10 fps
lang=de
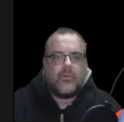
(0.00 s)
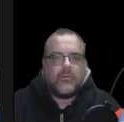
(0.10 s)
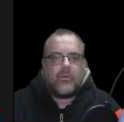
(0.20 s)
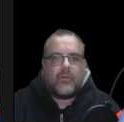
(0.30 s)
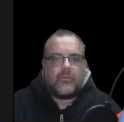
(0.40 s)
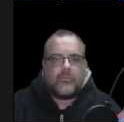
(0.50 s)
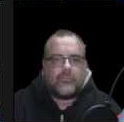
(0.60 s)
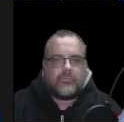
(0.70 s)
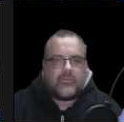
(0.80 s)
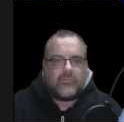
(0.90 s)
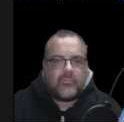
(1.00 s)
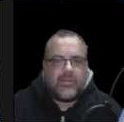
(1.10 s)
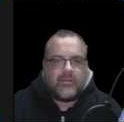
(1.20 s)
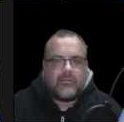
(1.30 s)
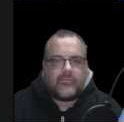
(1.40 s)
Eine osint
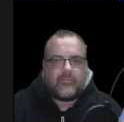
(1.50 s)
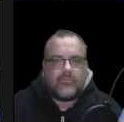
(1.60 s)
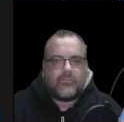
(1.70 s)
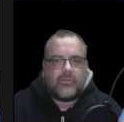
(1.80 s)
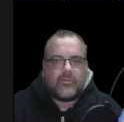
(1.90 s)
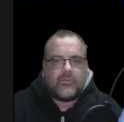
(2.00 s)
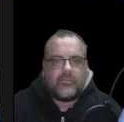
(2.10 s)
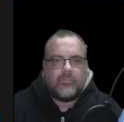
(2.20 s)
playlist suche ich.